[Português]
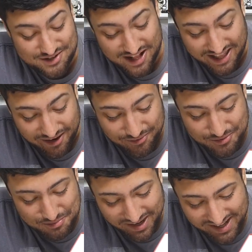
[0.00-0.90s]
Só tenho
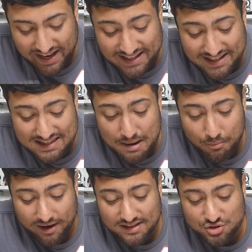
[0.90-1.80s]
uma. Ele
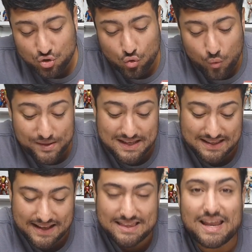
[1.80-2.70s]
demora de duas
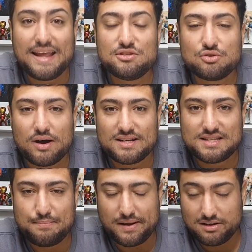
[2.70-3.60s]
até três horas,
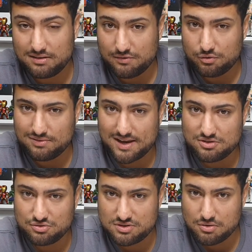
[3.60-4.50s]
dependendo da
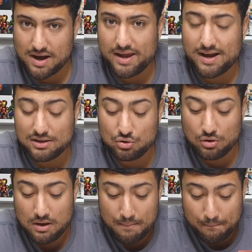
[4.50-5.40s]
voltagem do seu
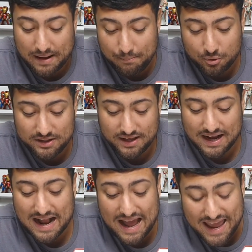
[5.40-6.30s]
carregador, para poder
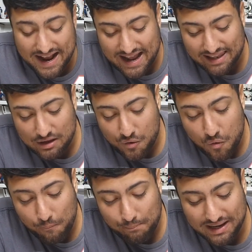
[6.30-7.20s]
carregar ela
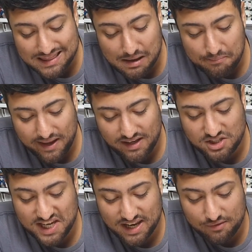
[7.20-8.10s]

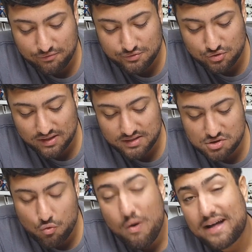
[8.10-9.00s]
completamente. E ela funciona de
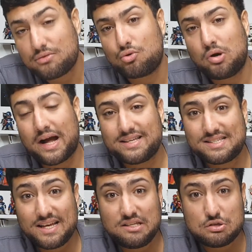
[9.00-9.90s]
4 a
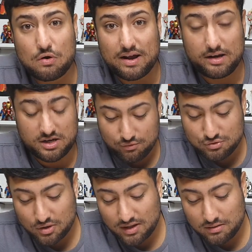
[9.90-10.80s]
6 horas.
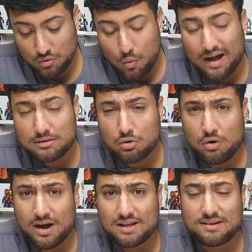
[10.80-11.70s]
Funcionando 4
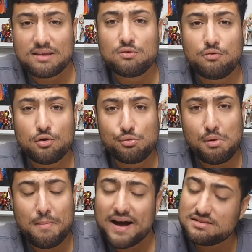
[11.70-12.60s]
horas no volume
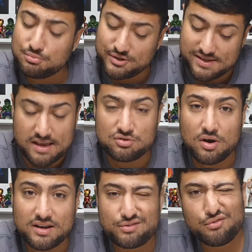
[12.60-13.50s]
máximo e 6
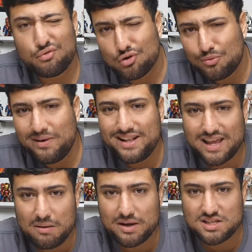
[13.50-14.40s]
horas no volume
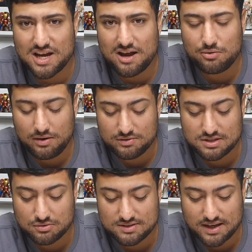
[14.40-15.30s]
intermediário. E
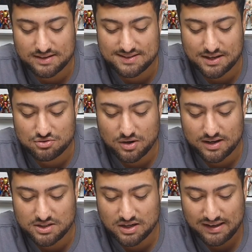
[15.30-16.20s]
você consegue 6
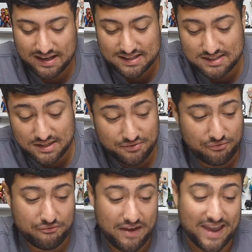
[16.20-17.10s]
horas de
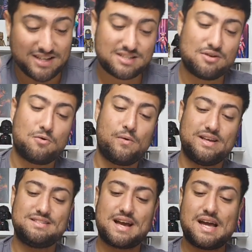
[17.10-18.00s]
festa com
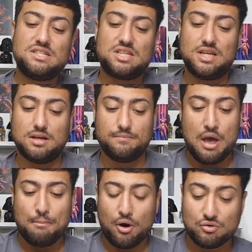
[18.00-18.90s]
essa caixinha.
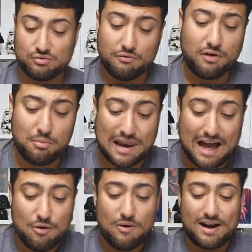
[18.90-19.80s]
Bom, vamos lá
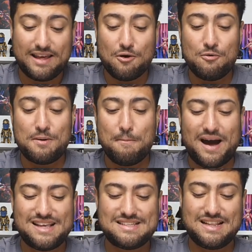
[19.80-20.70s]
agora que é o que
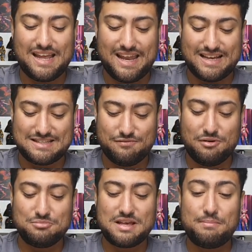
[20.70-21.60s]
mais interessa.
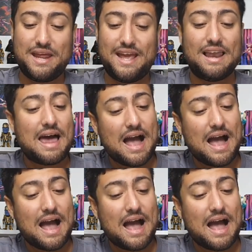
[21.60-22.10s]
Vamos abrir ela.